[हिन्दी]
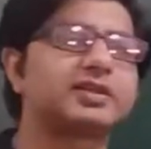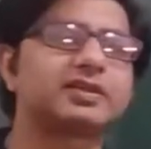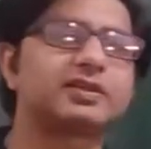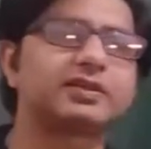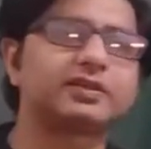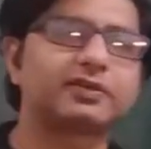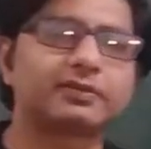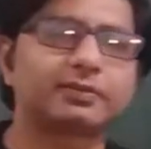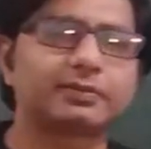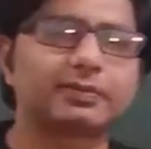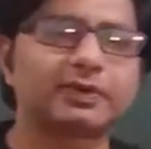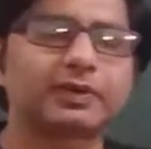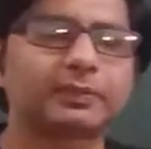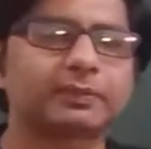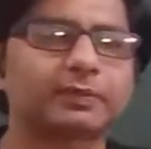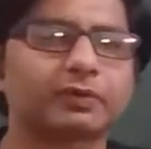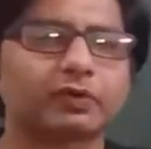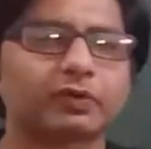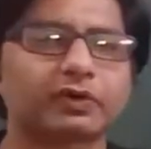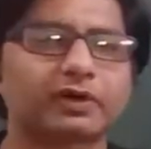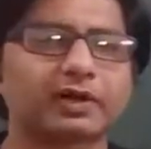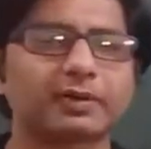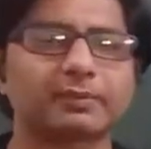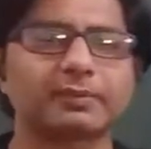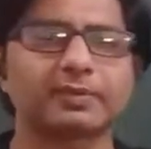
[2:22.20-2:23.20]
थी जिसमें
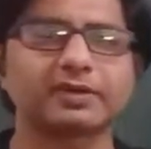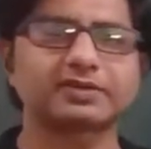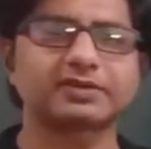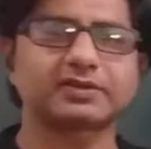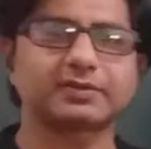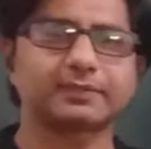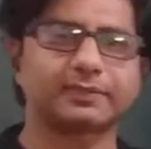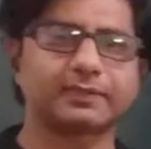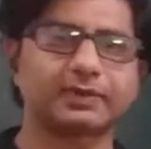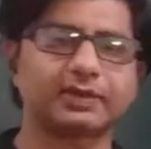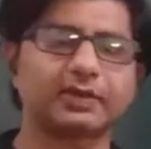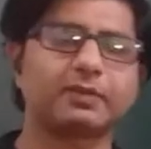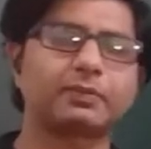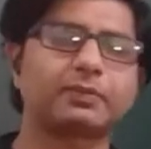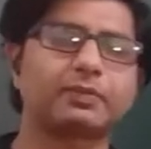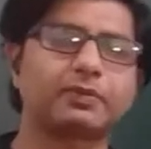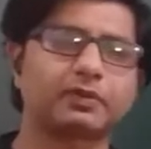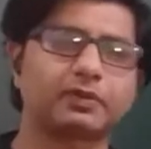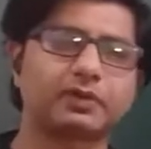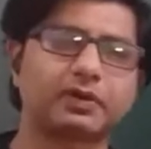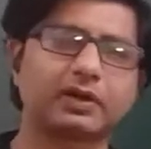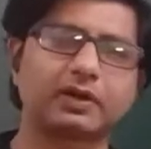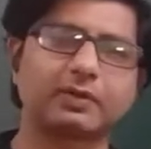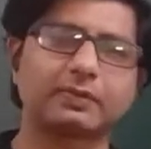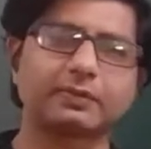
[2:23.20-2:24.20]
प्रोग्रामर्स अपना
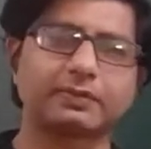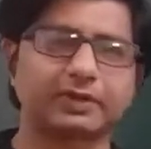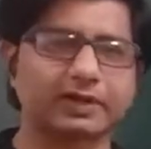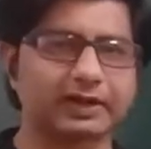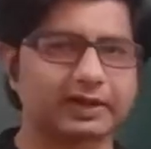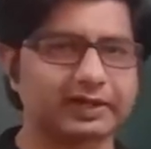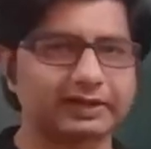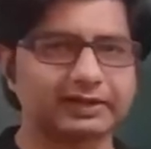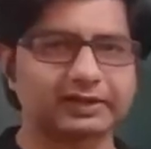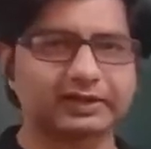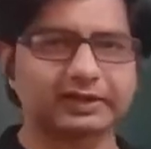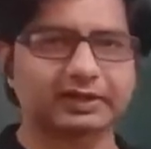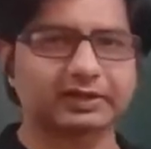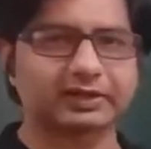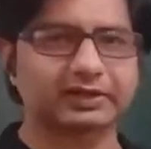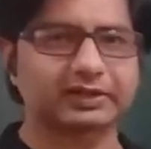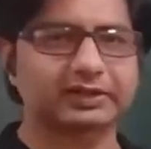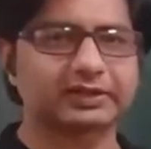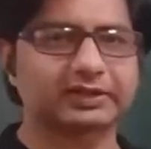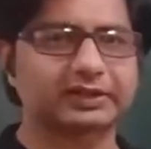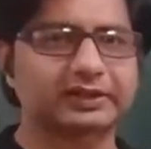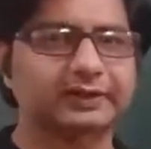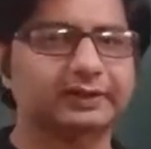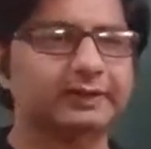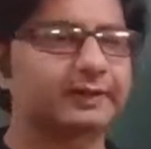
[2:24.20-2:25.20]
प्रोग्राम राइट
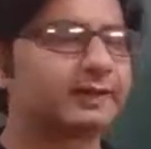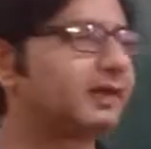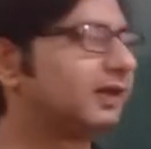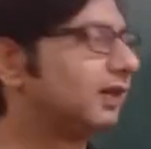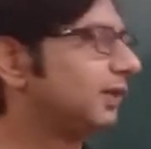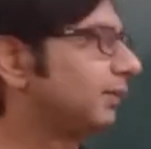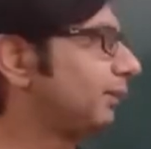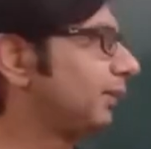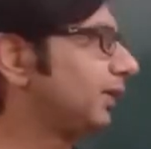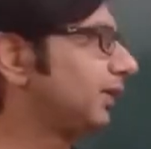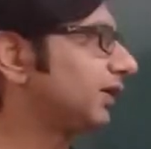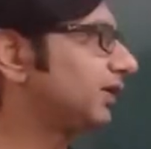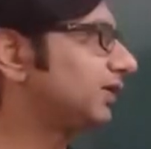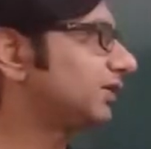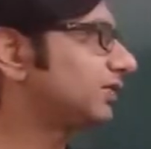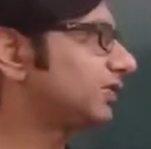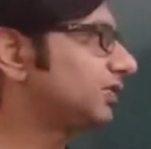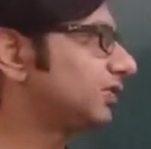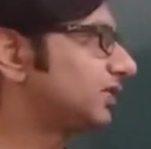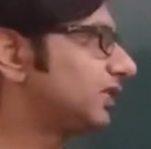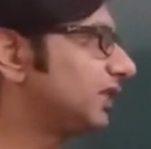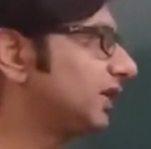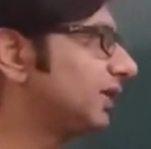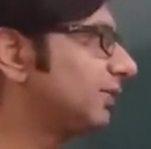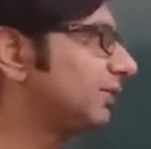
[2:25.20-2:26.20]
करते थे बट
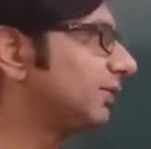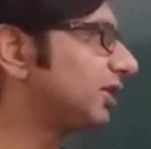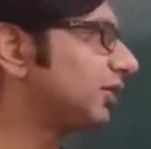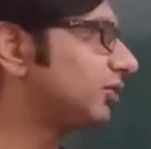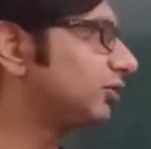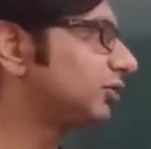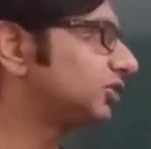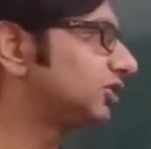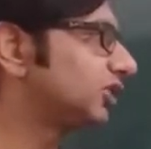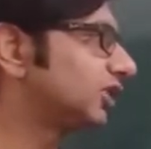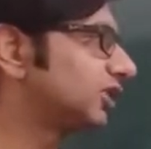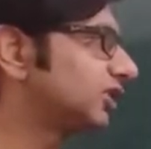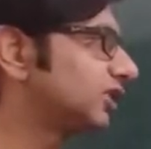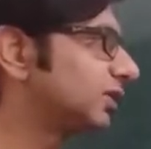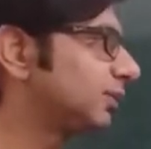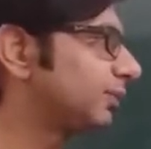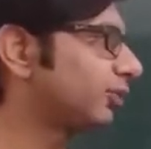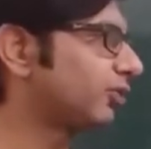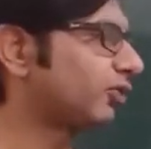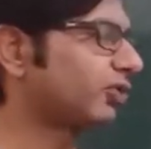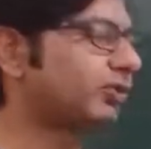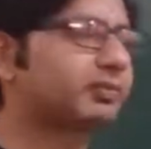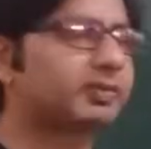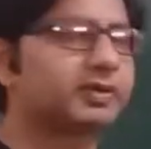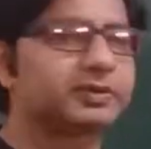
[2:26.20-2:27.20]
सी में कुछ ऐसी
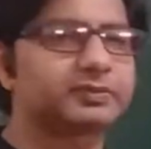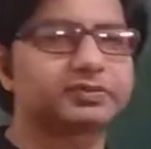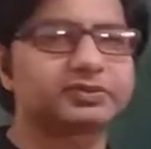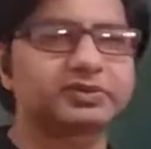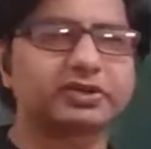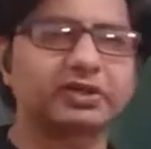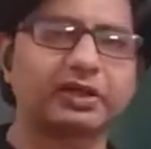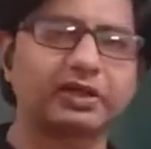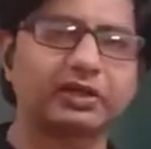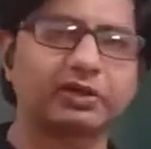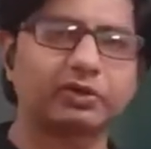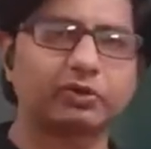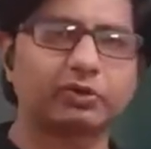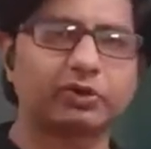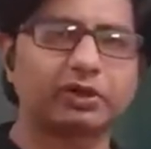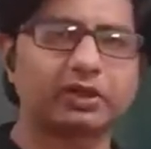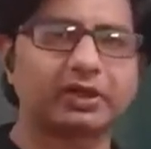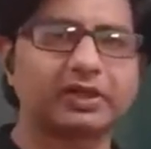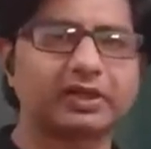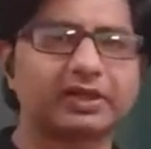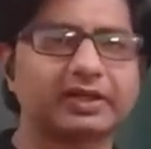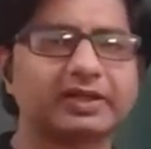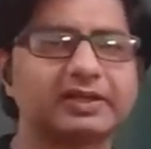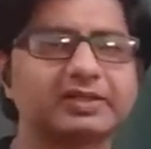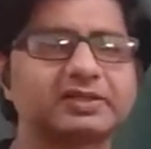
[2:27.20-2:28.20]
प्रॉब्लम्स क्रिएट होने
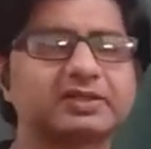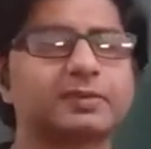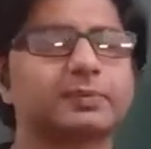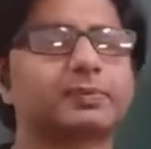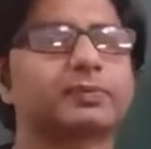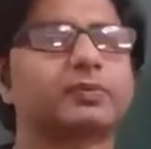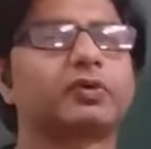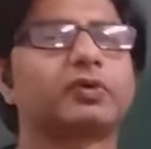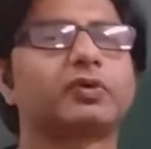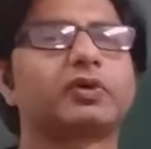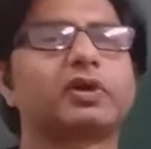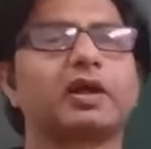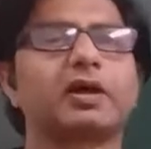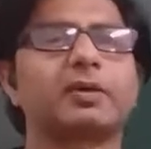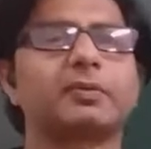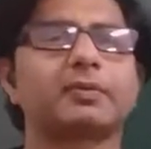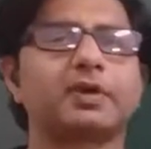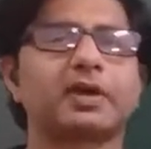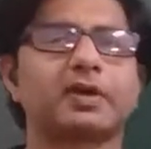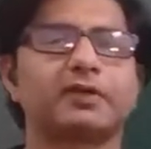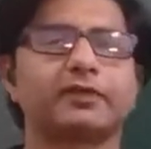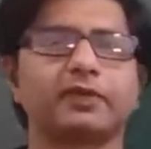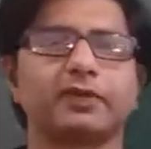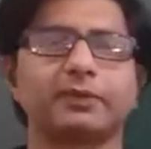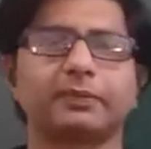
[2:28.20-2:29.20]
लग गई जब प्रोग्राम
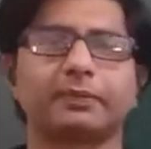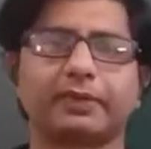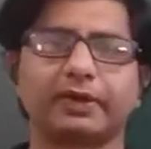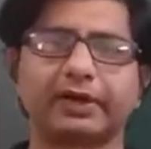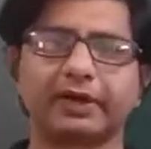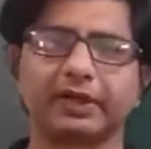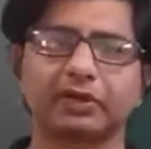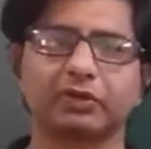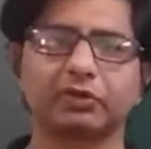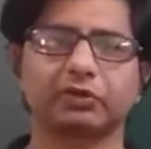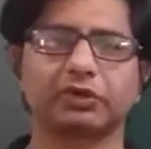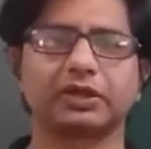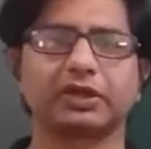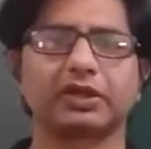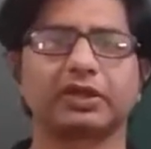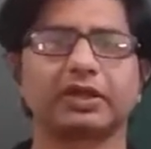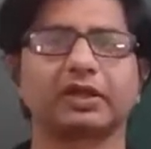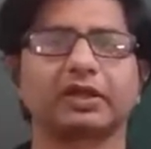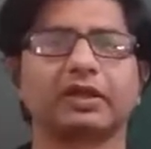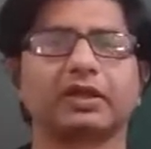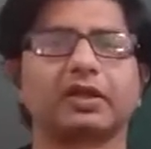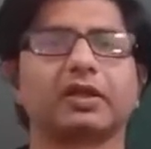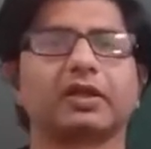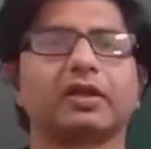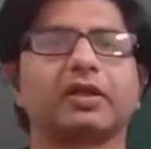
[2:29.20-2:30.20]
काफ़ी बड़े होने
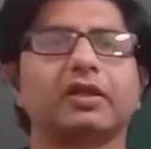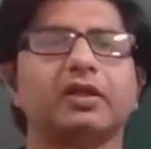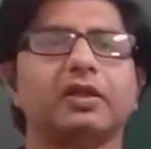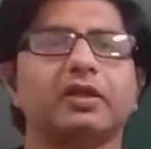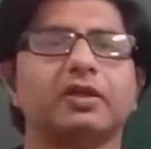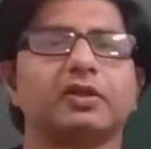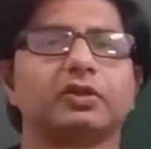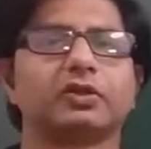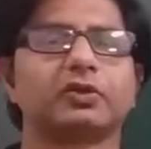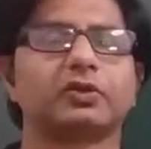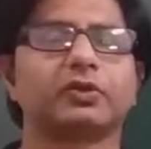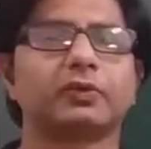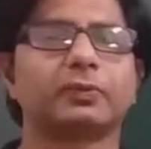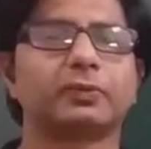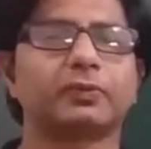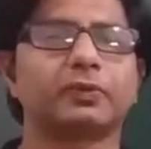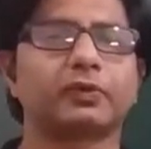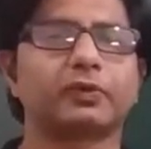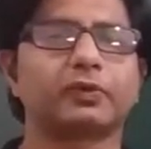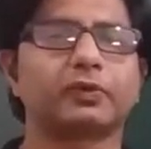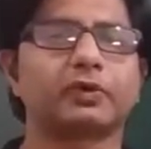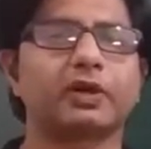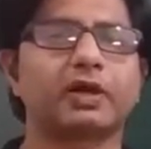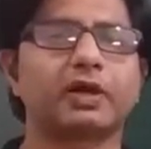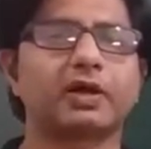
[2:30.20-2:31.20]
लग गए तो
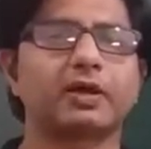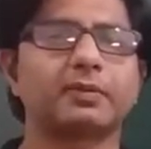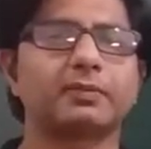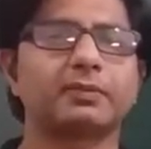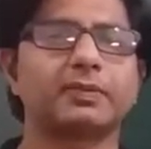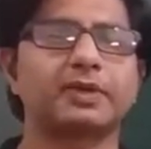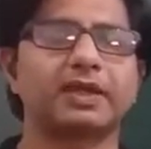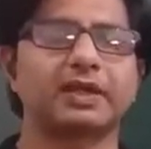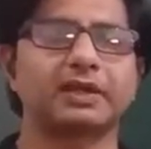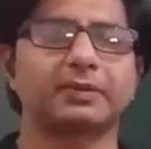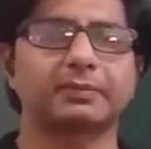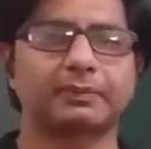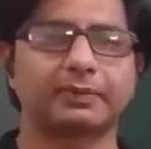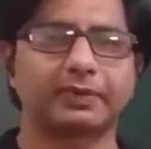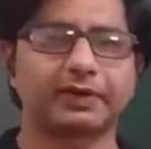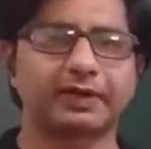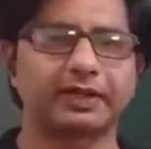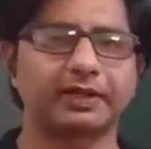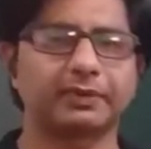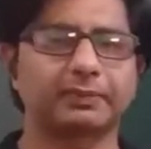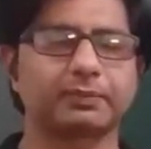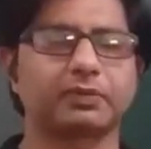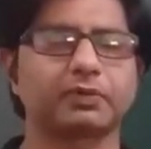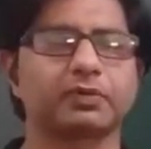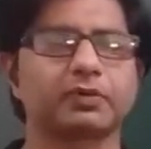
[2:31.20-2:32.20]
प्रोग्राम एक
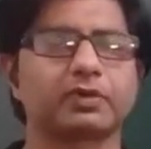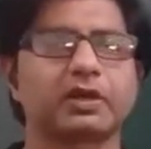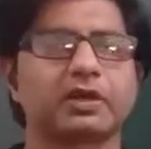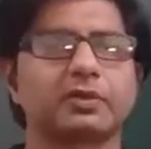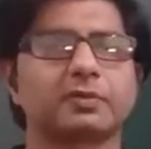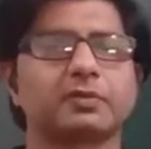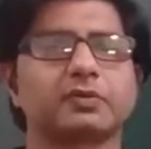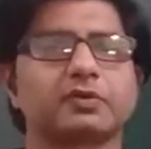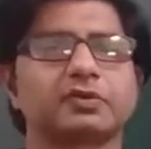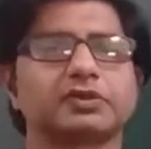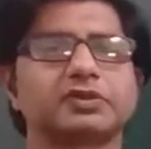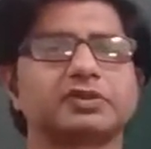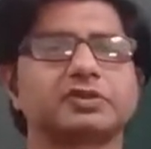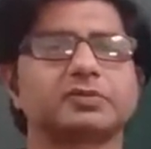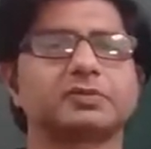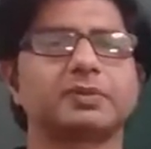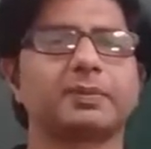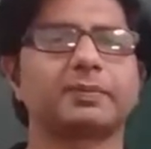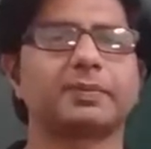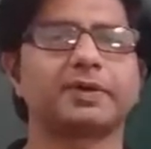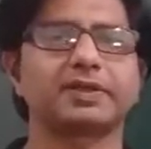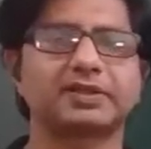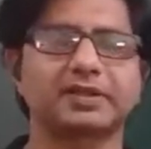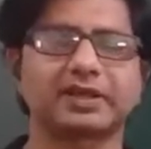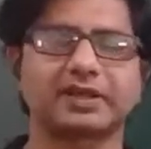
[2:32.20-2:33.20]
बड़े प्रोग्राम को
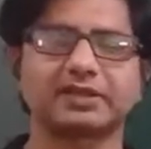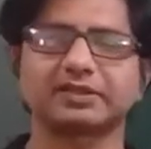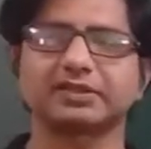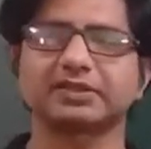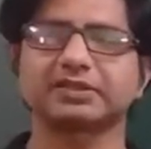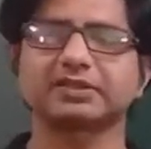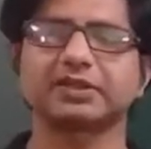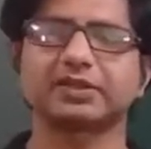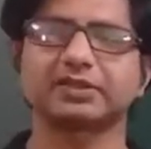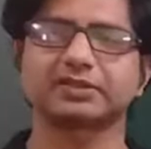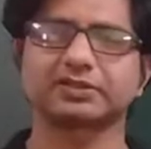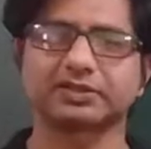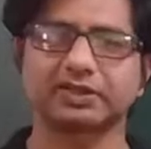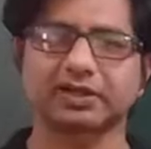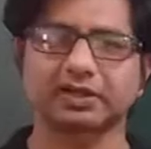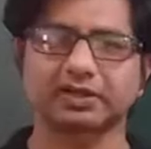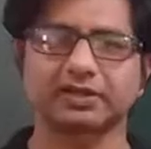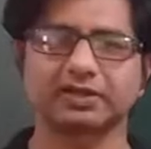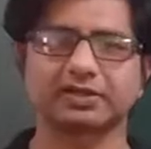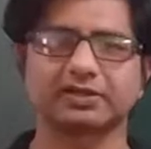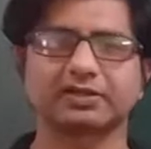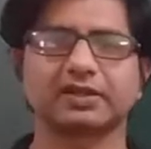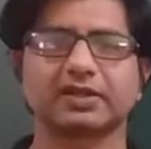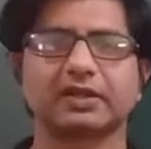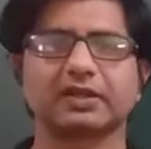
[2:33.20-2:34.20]
जिसमें पचास हज़ार
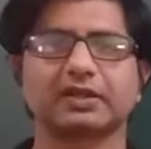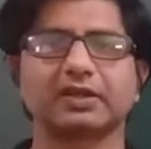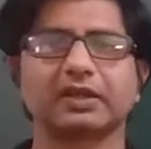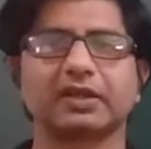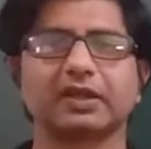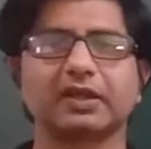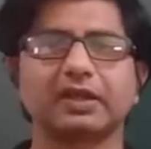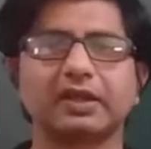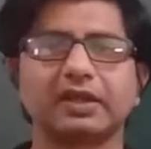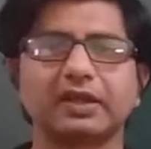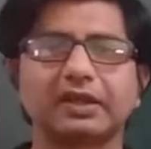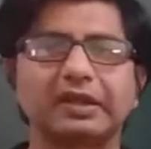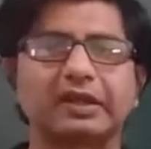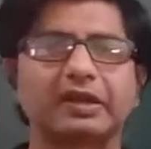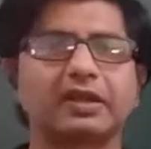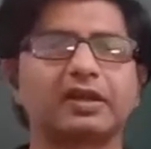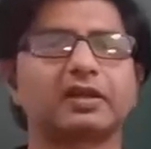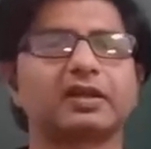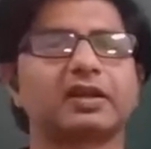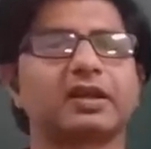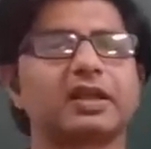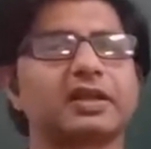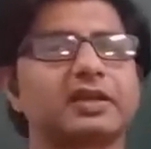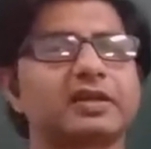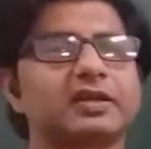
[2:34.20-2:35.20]
साठ हज़ार या एक
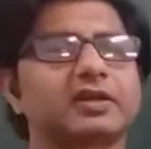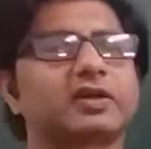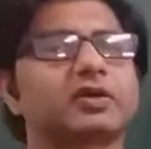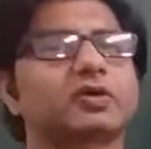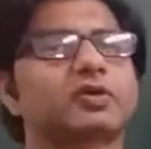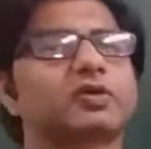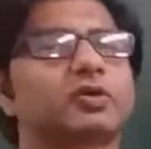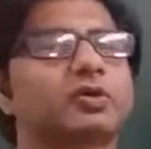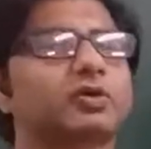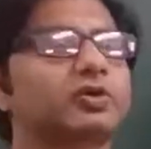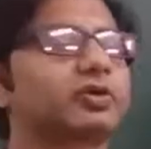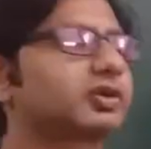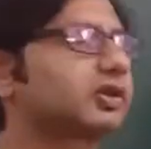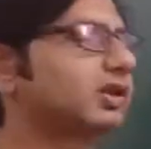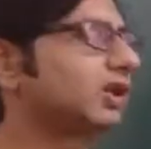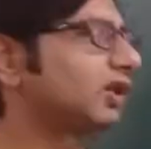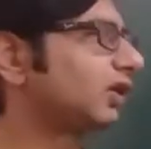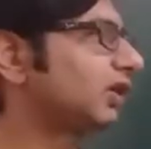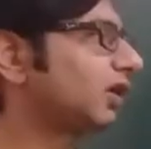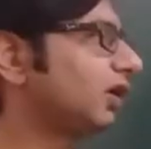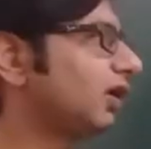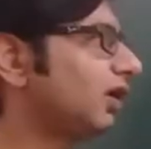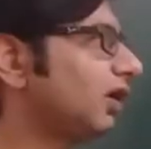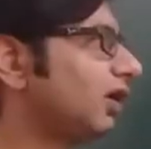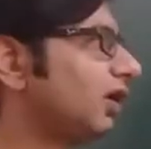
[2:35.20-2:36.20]
लाख लाइन का कोड होता
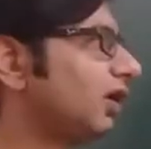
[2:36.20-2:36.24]
था